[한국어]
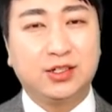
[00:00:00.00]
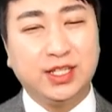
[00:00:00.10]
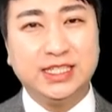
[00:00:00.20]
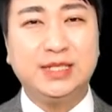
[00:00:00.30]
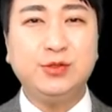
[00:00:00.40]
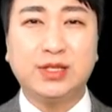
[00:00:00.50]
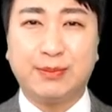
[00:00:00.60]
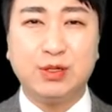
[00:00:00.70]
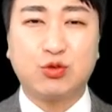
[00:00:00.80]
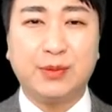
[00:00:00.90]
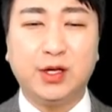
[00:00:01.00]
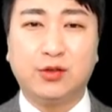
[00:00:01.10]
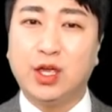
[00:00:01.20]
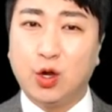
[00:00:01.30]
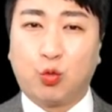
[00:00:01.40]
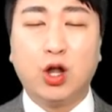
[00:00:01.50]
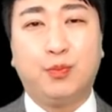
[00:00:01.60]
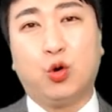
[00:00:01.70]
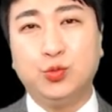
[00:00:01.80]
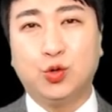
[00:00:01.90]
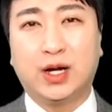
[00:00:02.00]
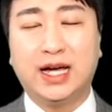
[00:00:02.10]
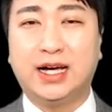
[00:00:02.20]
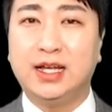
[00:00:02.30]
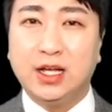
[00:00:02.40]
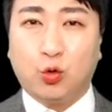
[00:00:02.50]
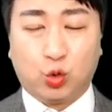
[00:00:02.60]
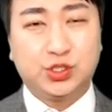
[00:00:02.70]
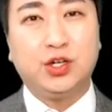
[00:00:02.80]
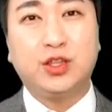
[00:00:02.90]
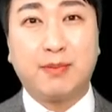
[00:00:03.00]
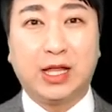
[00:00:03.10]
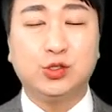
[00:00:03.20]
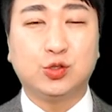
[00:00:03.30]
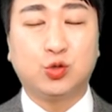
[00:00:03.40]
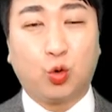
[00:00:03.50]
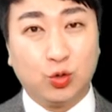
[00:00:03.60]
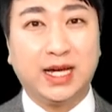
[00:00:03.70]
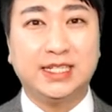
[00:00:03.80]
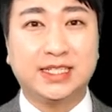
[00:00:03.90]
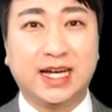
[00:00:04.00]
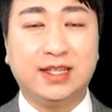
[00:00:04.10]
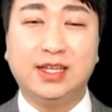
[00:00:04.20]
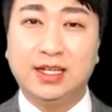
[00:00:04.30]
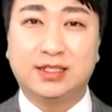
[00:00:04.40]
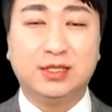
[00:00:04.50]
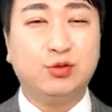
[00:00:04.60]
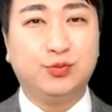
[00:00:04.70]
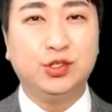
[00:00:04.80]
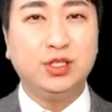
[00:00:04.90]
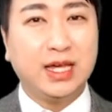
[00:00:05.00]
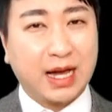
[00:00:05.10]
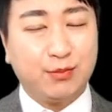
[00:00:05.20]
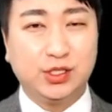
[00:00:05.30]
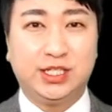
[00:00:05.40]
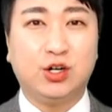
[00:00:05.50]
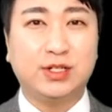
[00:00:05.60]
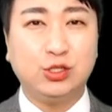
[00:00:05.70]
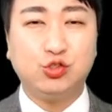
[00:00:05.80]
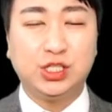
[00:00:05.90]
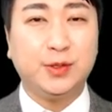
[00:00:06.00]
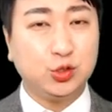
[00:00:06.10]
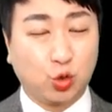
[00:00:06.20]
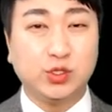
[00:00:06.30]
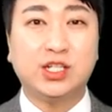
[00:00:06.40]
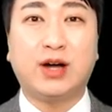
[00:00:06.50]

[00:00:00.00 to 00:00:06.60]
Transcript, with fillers: 근데 20년 납입을 하면 월 보험료가 5천에서 만원 정도 올라가니까 그 부분 한번 기억을 해주시면 좋으실 것